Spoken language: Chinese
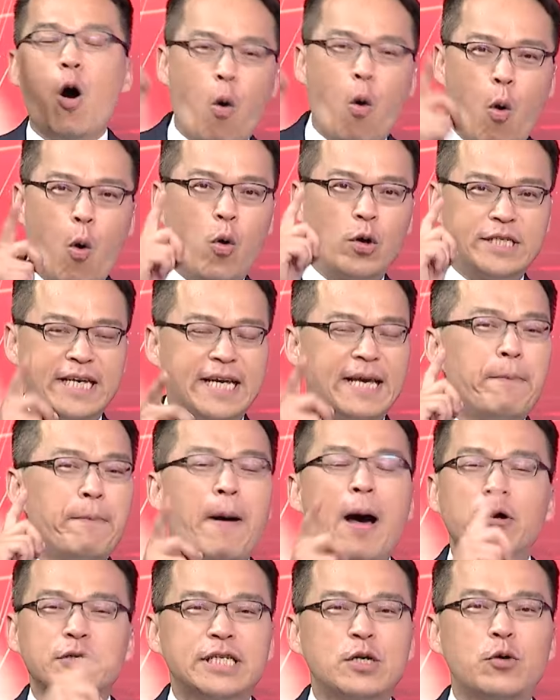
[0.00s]
五七
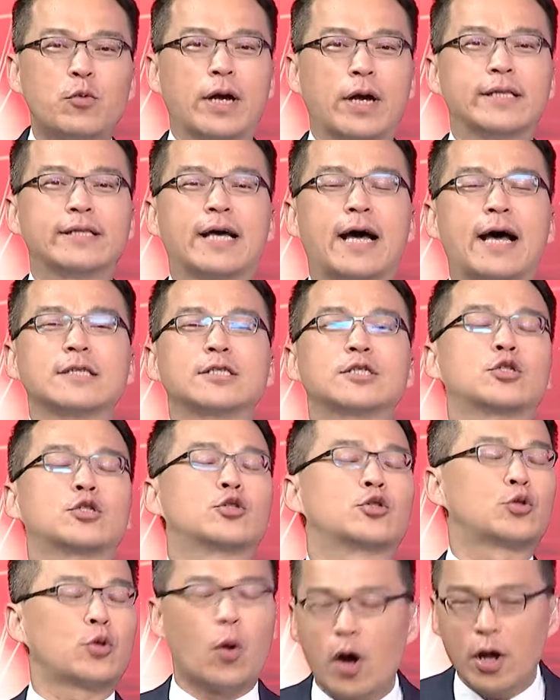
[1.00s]
报新闻的
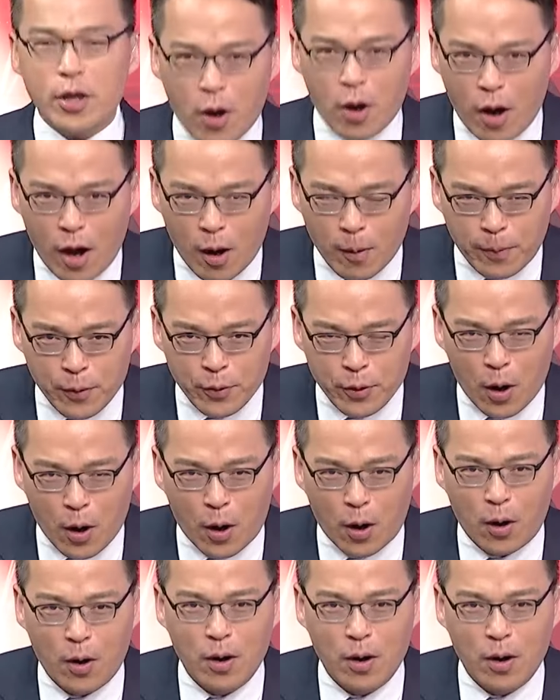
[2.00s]
所有好朋友，